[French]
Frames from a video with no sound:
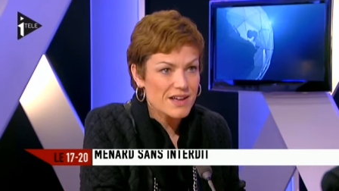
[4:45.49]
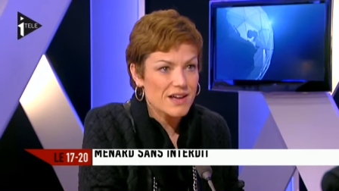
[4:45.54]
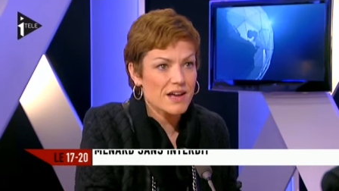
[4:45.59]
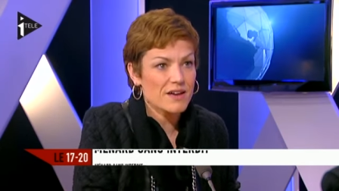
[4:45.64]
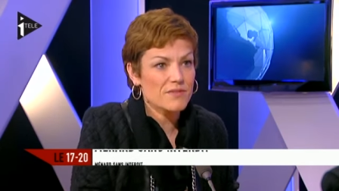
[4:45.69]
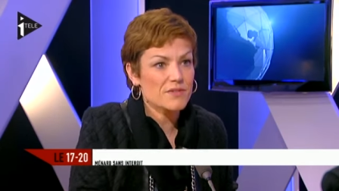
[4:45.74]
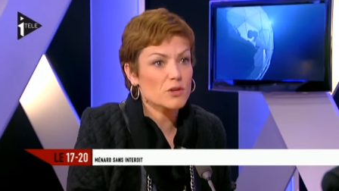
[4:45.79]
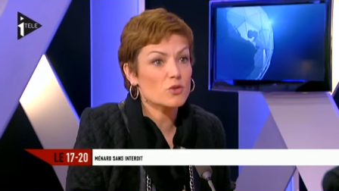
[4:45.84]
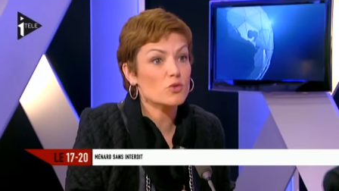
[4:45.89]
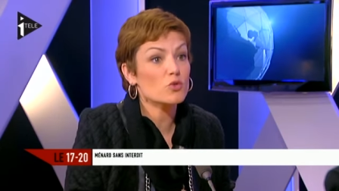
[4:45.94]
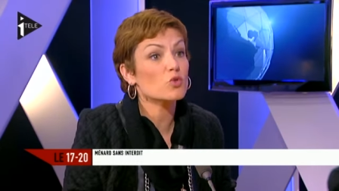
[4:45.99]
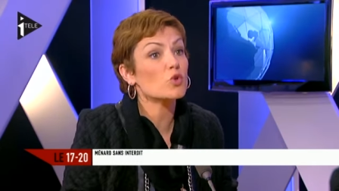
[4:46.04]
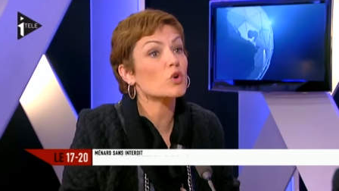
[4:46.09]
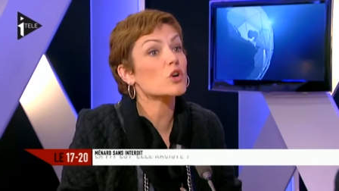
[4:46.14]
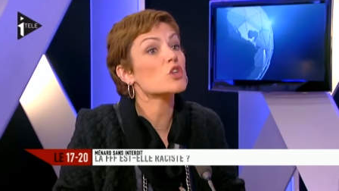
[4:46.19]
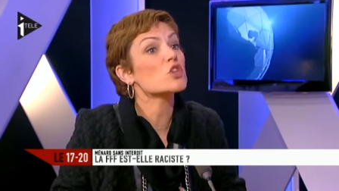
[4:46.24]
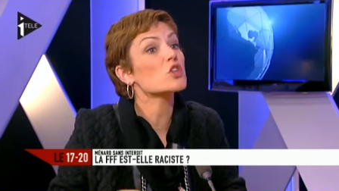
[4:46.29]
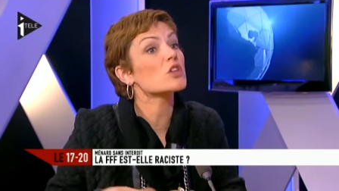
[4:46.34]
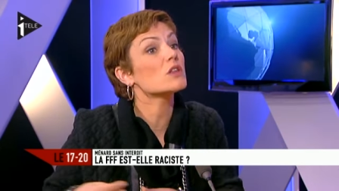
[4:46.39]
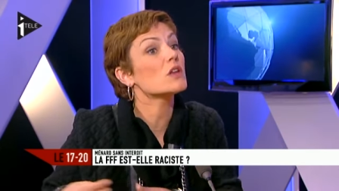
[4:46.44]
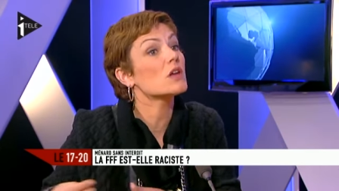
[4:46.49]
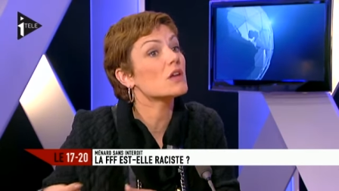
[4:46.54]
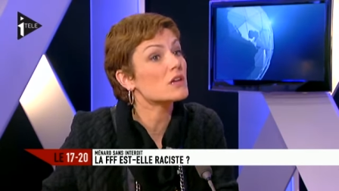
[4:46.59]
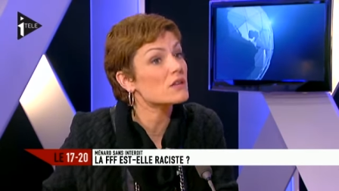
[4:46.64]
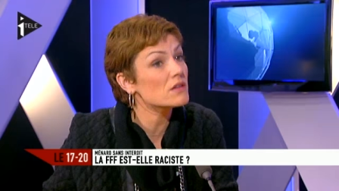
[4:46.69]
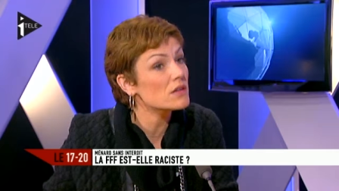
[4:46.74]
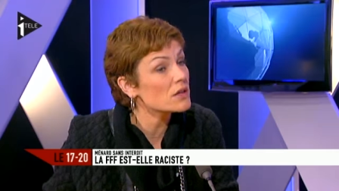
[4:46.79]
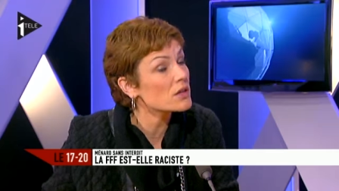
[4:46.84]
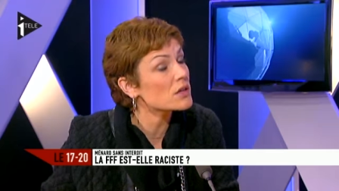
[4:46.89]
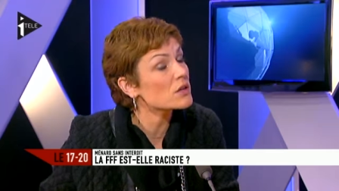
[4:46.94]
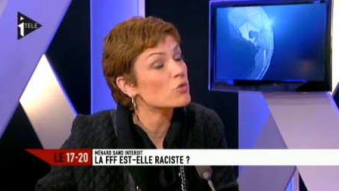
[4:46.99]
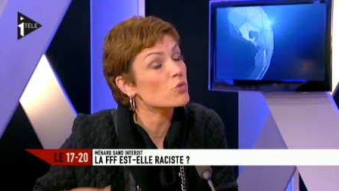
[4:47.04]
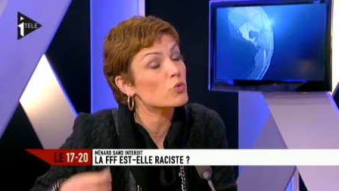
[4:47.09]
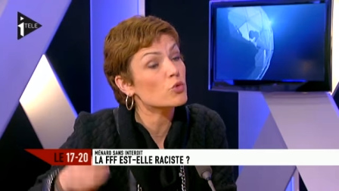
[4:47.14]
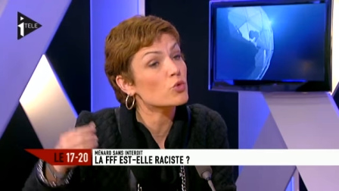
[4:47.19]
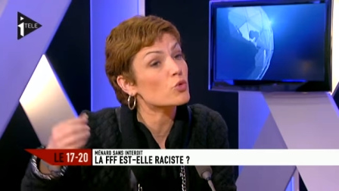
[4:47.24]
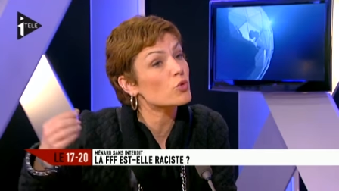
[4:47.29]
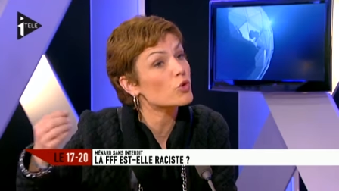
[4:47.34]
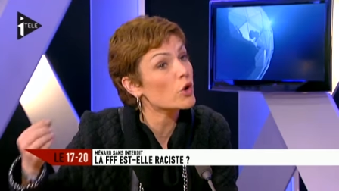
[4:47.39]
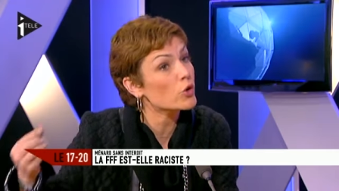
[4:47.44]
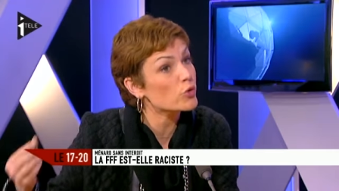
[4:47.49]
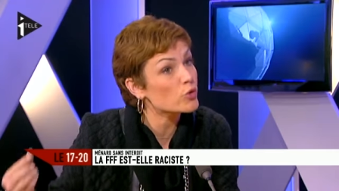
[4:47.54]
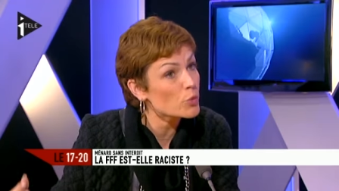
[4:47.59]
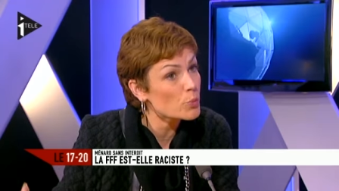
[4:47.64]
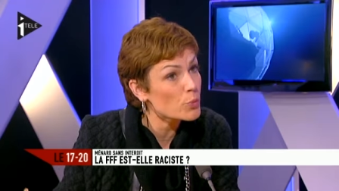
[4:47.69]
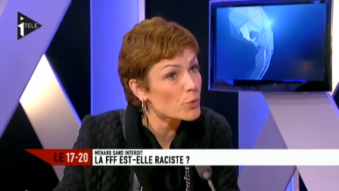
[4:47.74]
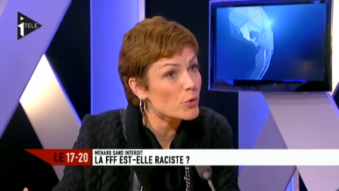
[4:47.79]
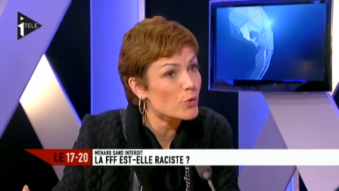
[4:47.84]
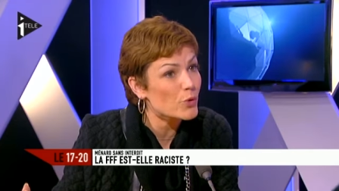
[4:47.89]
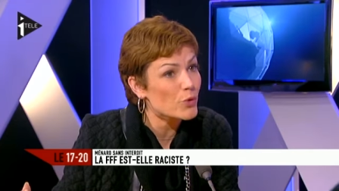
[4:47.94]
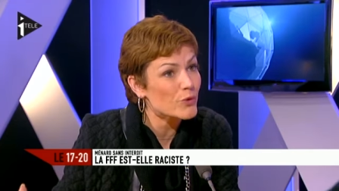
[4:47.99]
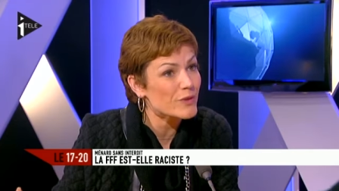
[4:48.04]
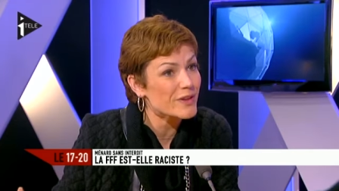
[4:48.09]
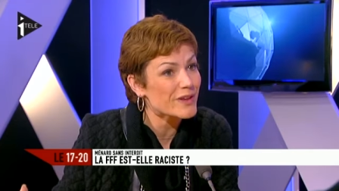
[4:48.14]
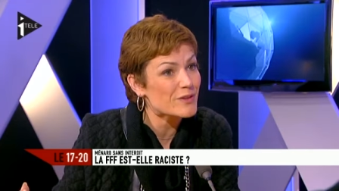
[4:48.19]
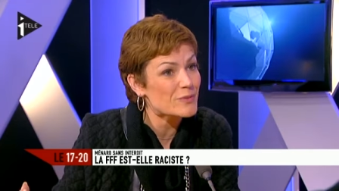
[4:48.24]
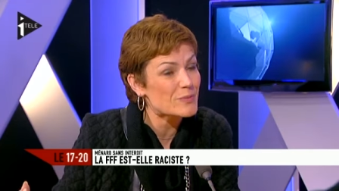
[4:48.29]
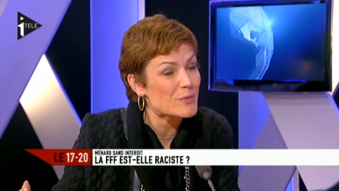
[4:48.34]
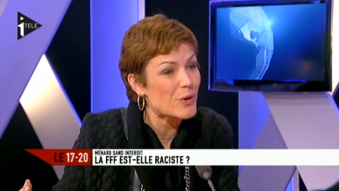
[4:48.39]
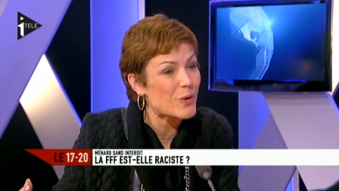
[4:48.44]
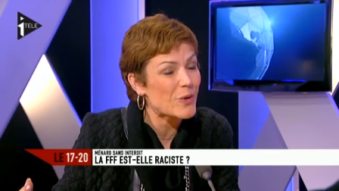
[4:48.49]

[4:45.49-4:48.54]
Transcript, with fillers: avec une origine ethnique ou une couleur de peau, honnêtement.